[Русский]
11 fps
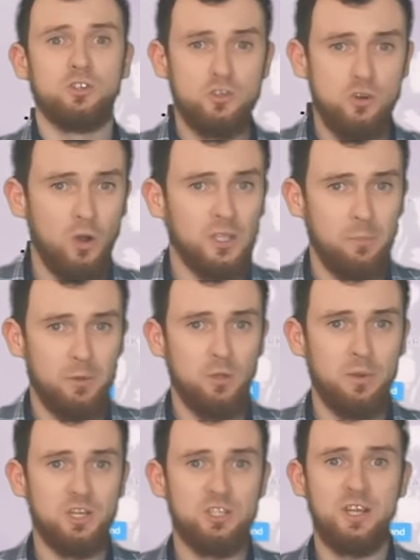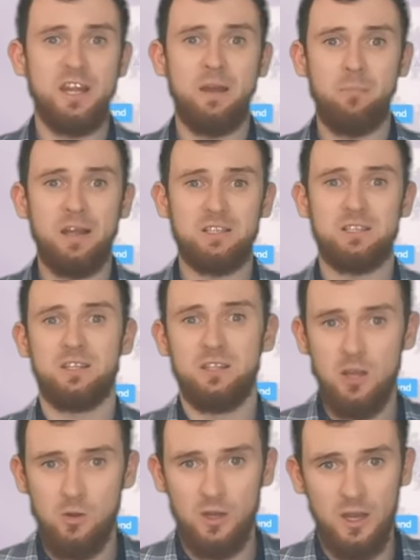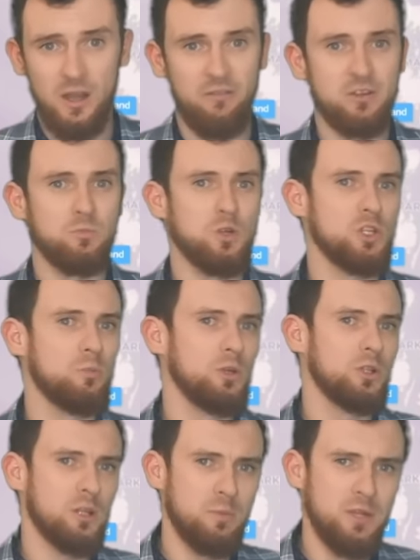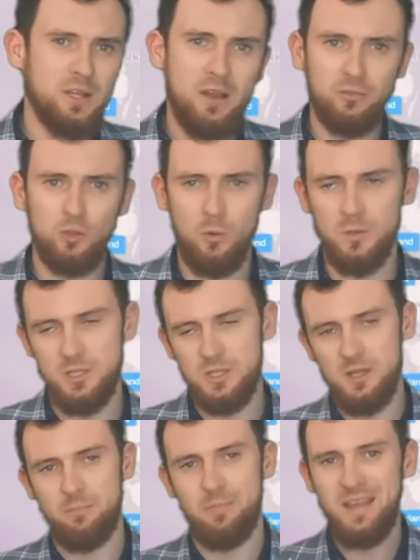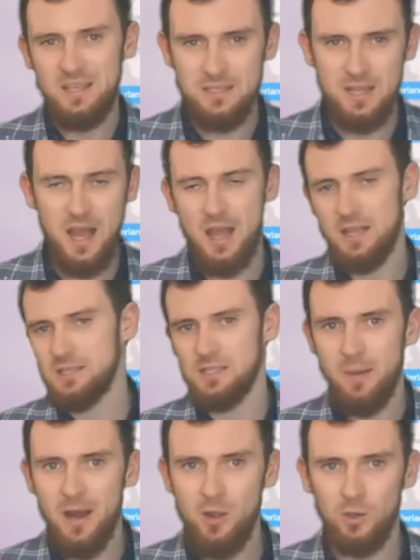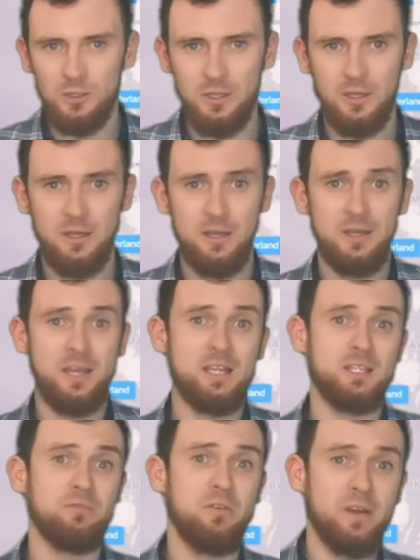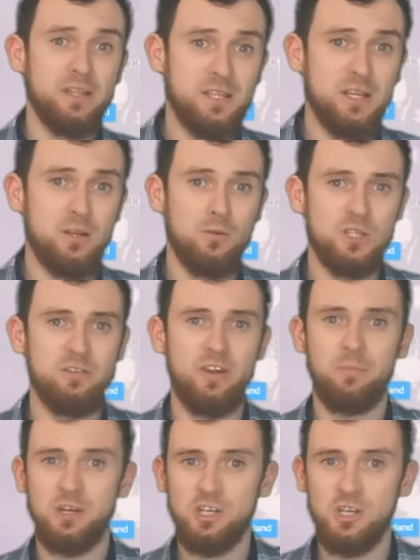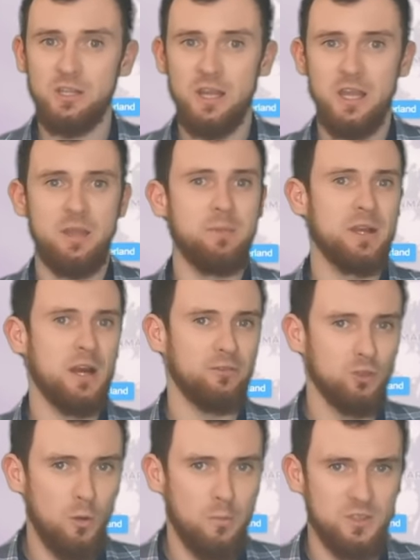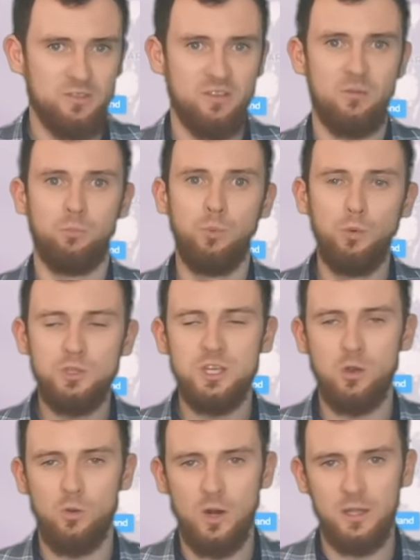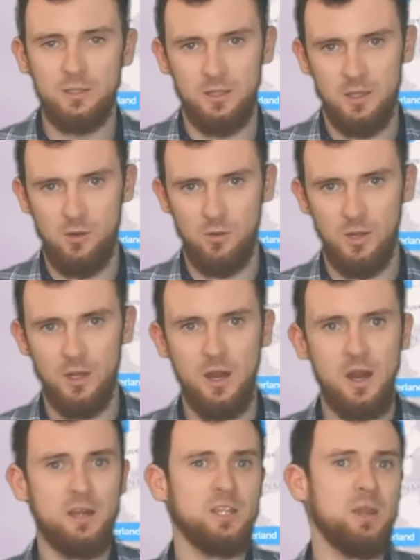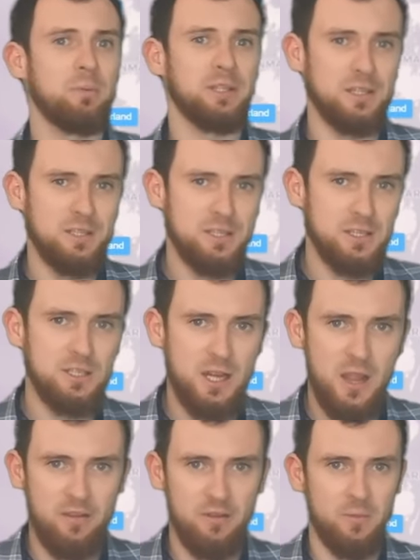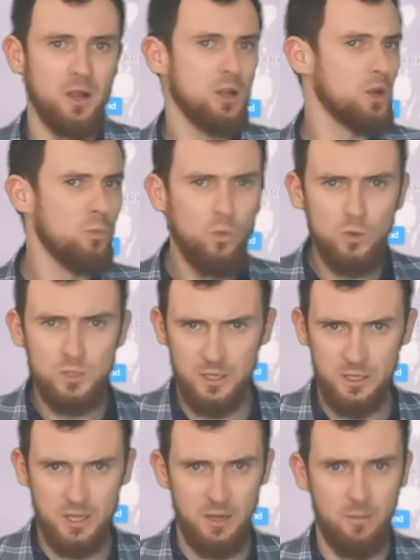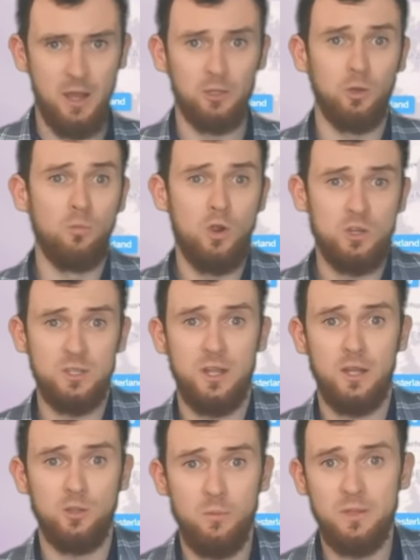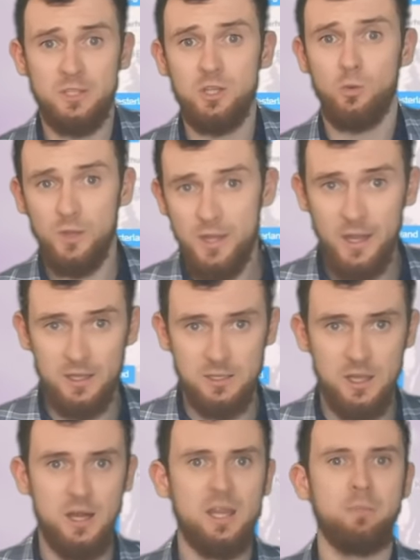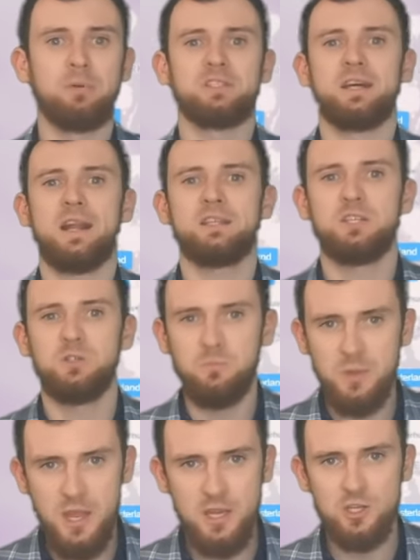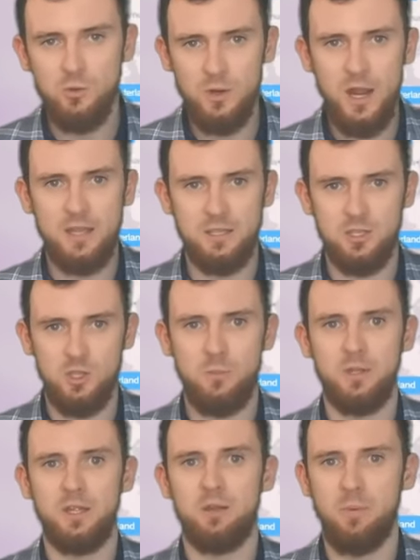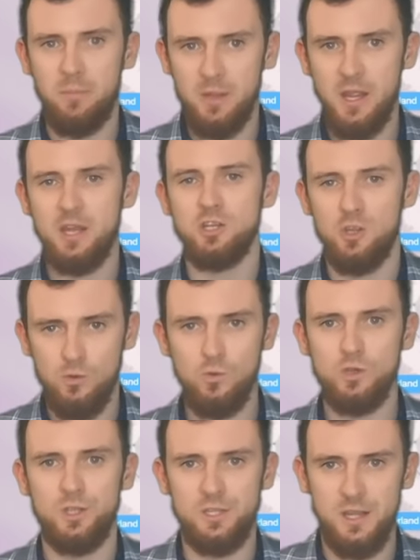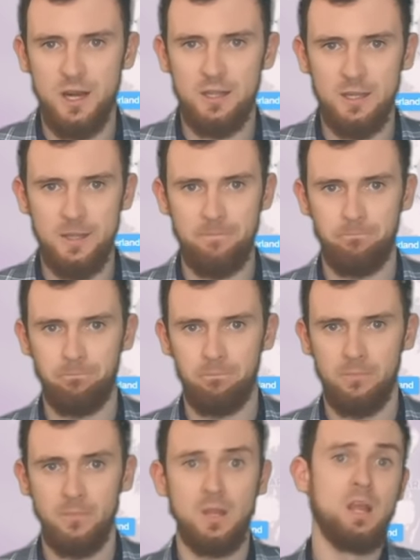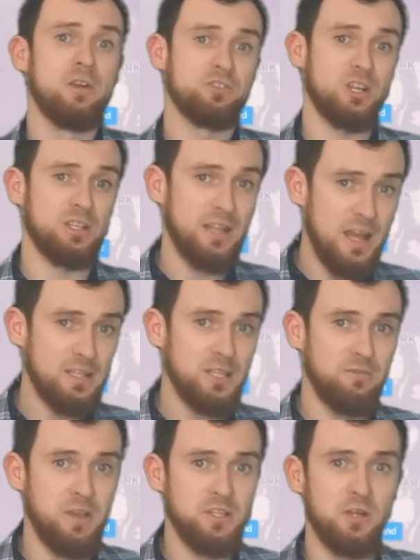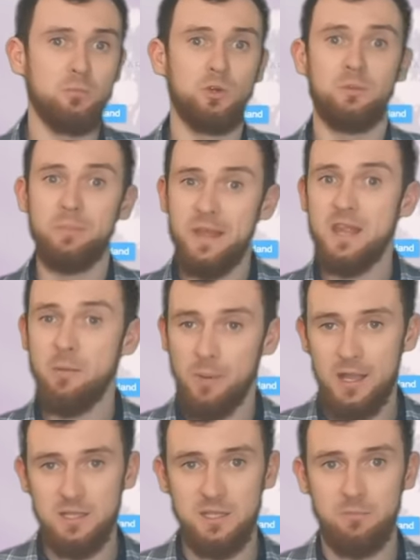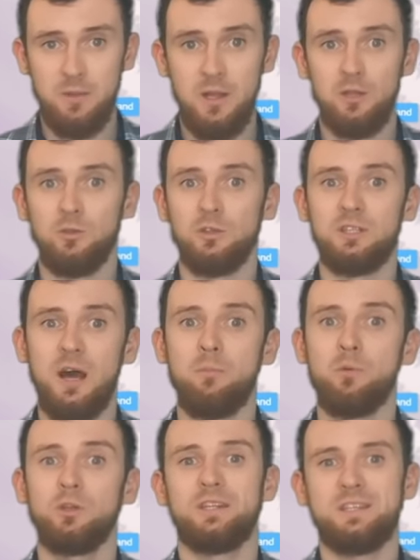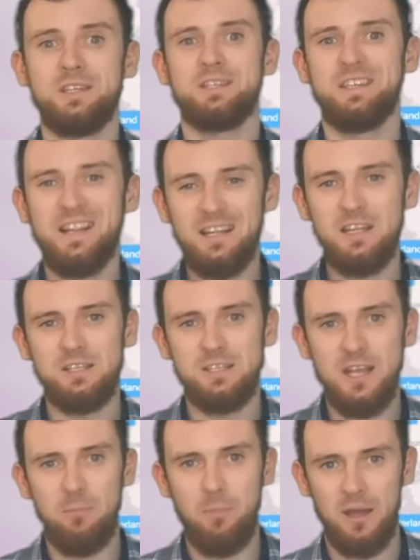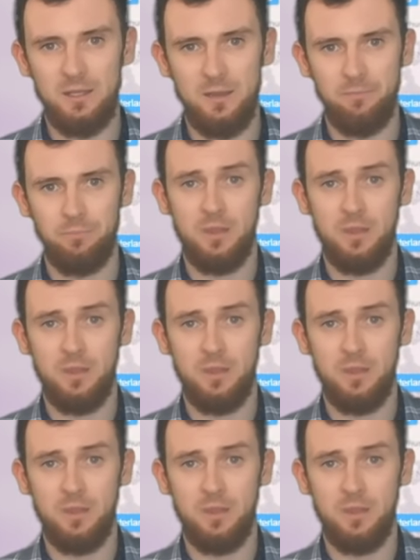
Желтое предупреждение опасности на дорогах. Возможно, будут отменены автобусы, поезда, самолеты. Если вы водители грузовых машин и микроавтобусов, будьте аккуратно на дорогах, не подходите к деревьям, к мусорникам, а то можно на одном из них уехать. И постарайтесь меньше гулять, особенно на побережье южной стороны. В Шотландии ветер будет менее опасным, но там будут идти сильные снегопады.